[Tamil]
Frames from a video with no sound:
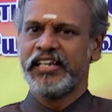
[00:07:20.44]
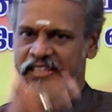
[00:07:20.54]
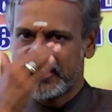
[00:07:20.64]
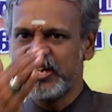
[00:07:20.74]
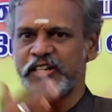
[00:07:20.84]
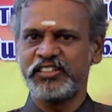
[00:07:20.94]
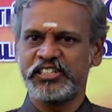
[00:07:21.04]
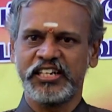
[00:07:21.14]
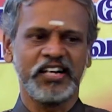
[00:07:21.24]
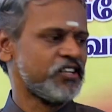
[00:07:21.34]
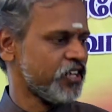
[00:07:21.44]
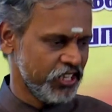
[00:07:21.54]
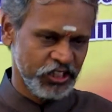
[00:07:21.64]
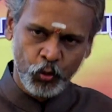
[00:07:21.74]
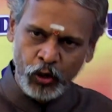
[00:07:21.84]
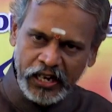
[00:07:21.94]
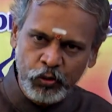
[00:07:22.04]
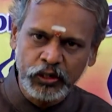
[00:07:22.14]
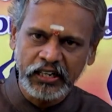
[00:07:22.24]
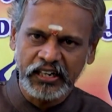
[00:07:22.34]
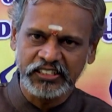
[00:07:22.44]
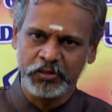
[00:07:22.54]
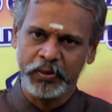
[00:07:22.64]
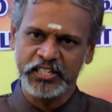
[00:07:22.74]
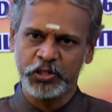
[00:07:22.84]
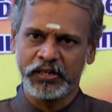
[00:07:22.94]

இது ரெண்டு இருந்துச்சுன்னா இந்த ஒரே உட்கட்டாசனம் பயிற்சி